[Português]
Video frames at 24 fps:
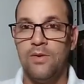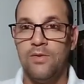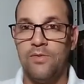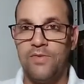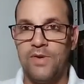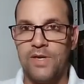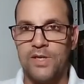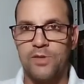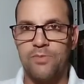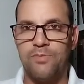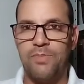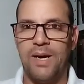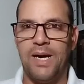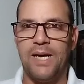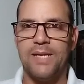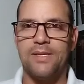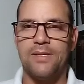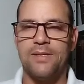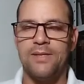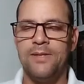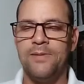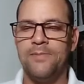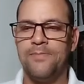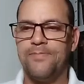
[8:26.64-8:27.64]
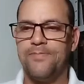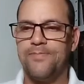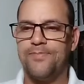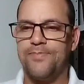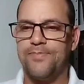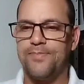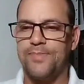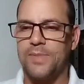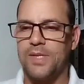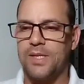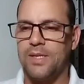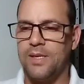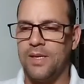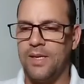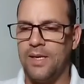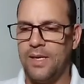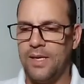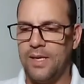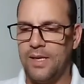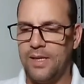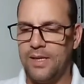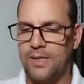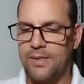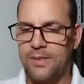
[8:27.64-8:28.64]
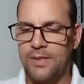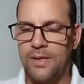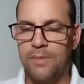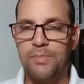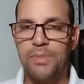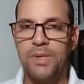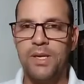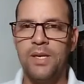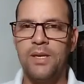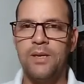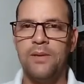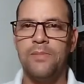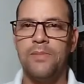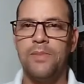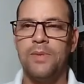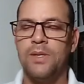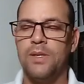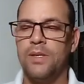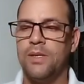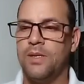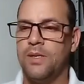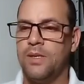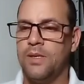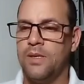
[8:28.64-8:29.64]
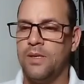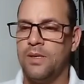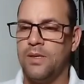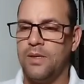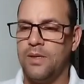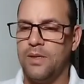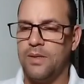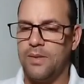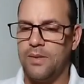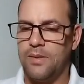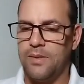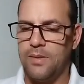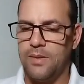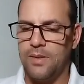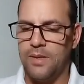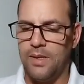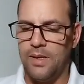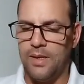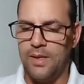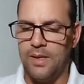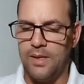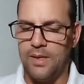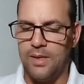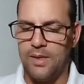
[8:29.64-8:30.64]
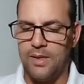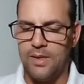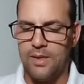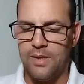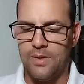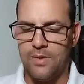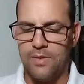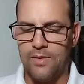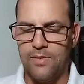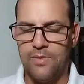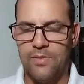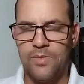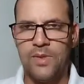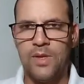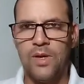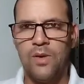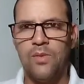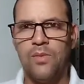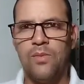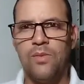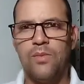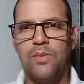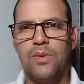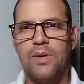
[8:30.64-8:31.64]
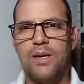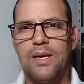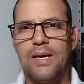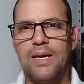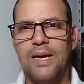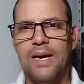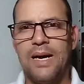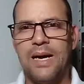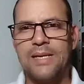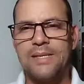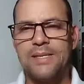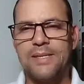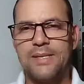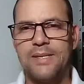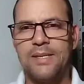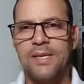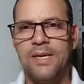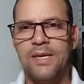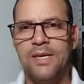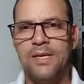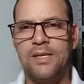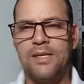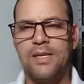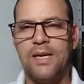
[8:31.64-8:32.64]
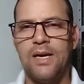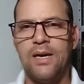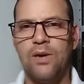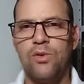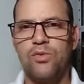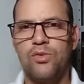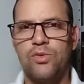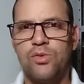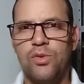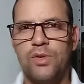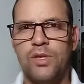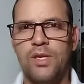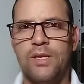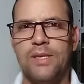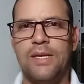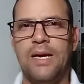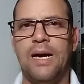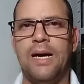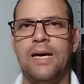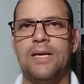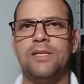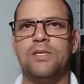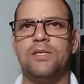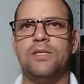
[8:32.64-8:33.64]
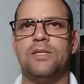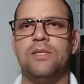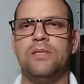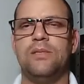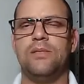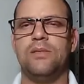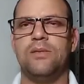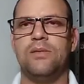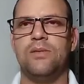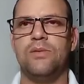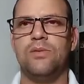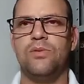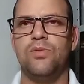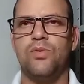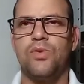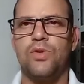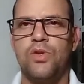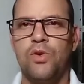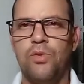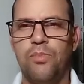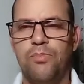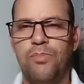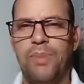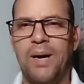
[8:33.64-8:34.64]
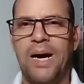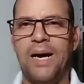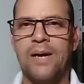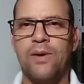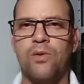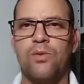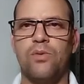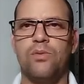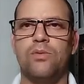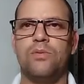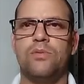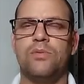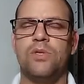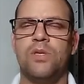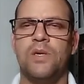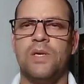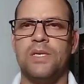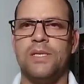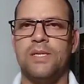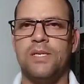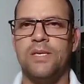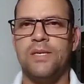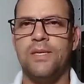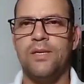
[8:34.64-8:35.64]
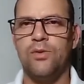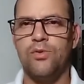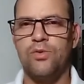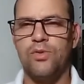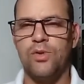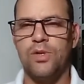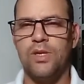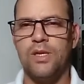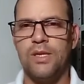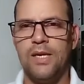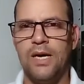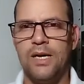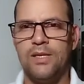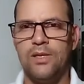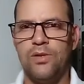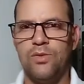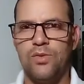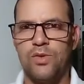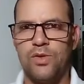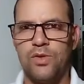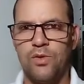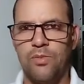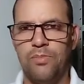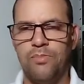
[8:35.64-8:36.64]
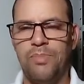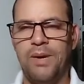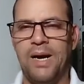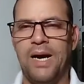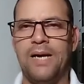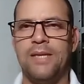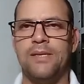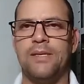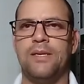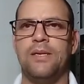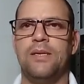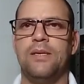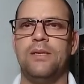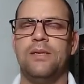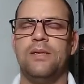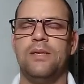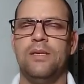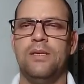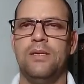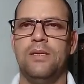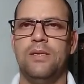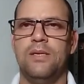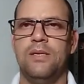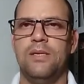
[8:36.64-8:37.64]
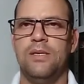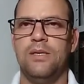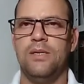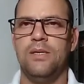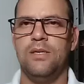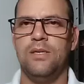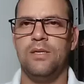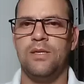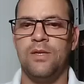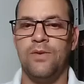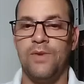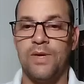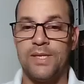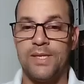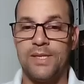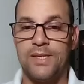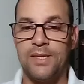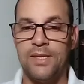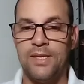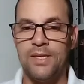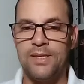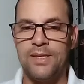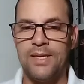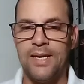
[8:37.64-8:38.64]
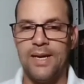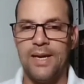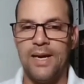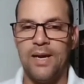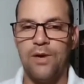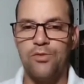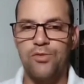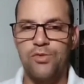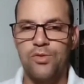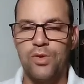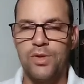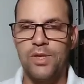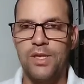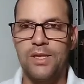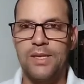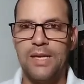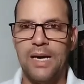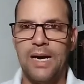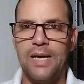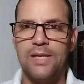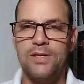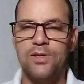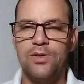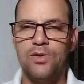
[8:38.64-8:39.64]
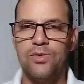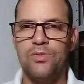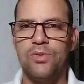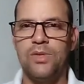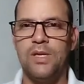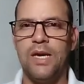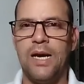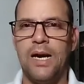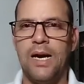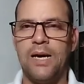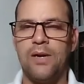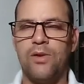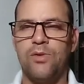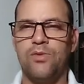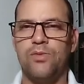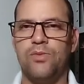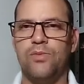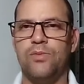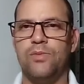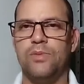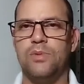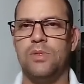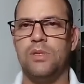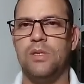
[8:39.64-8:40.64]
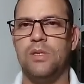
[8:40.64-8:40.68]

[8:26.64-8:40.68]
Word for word: faz parte, né? É, também é, não aceita a autoridade do seu pároco, não aceita a autoridade do seu padre, não aceita a autoridade de um diácono,